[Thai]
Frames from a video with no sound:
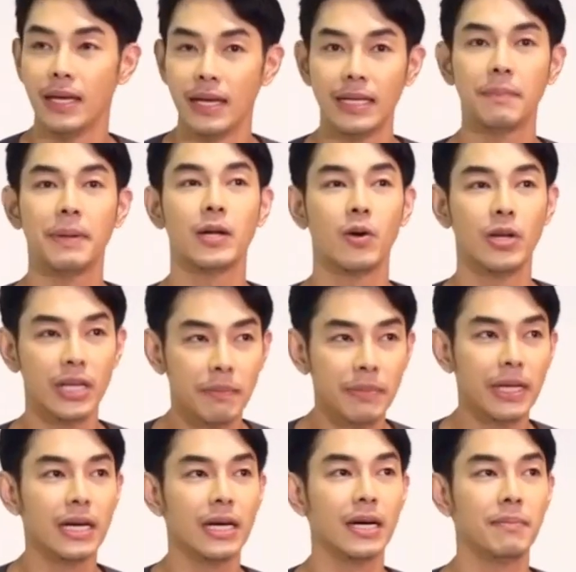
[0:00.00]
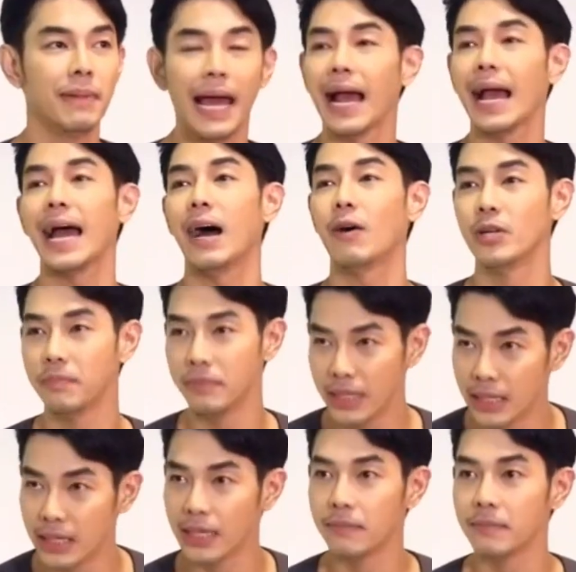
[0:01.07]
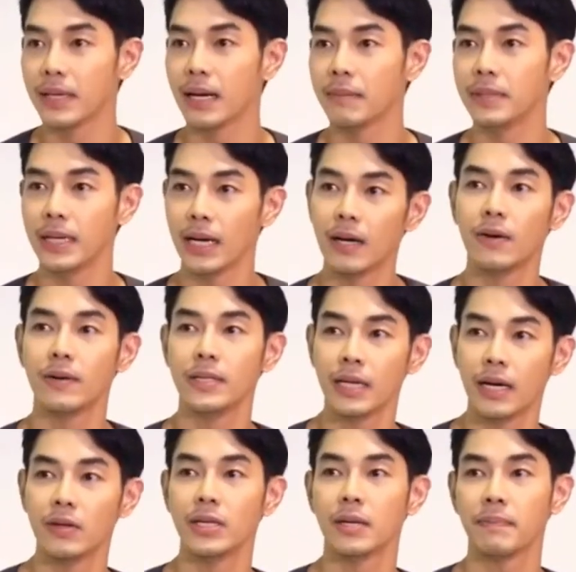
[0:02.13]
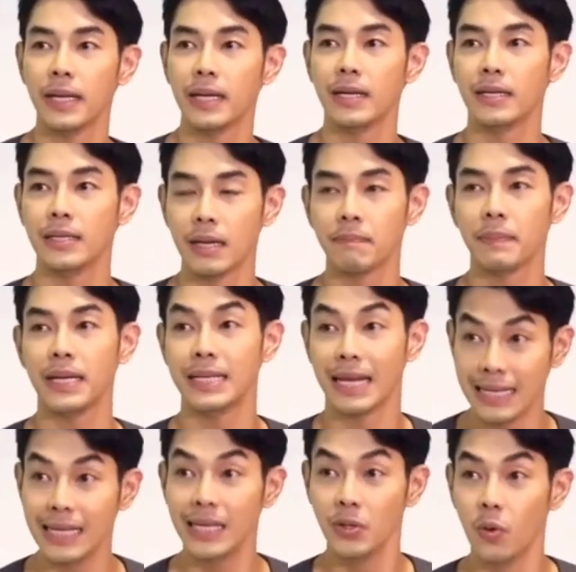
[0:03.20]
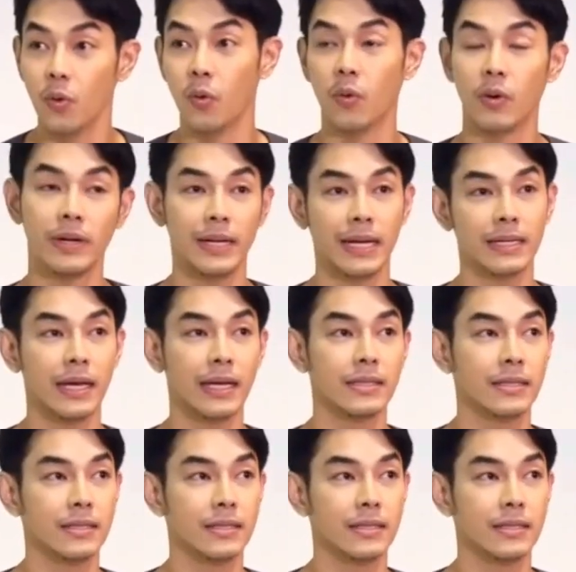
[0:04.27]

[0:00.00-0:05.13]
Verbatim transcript: ยังเป็นคนเดิมๆแหล่งข่าวเดิมๆครับ ที่เขาที่เขายังเป็นยังเป็นอย่างนี้อยู่เอ